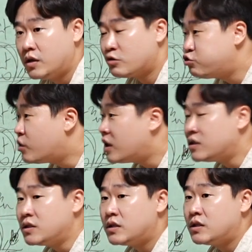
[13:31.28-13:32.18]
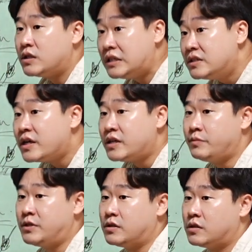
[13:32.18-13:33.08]
근데 국왕은 이들의
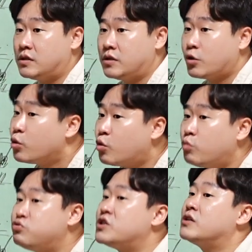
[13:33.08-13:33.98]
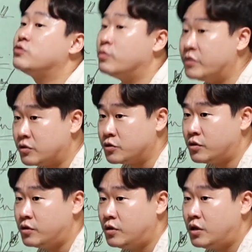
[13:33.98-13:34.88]
힘을 결코 무시할 수 없는 거죠.
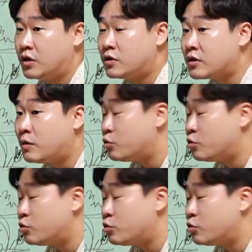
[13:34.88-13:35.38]
그러다